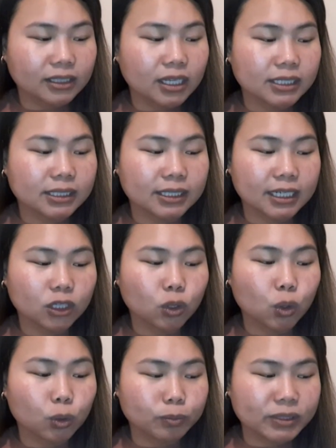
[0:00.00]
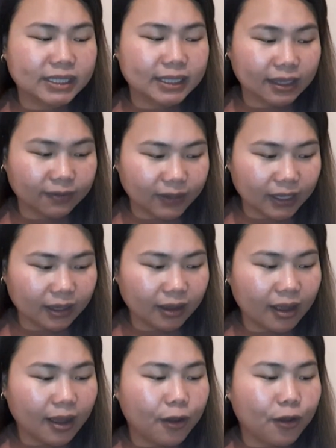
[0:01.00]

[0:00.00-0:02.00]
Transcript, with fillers: The Street Hoops TV,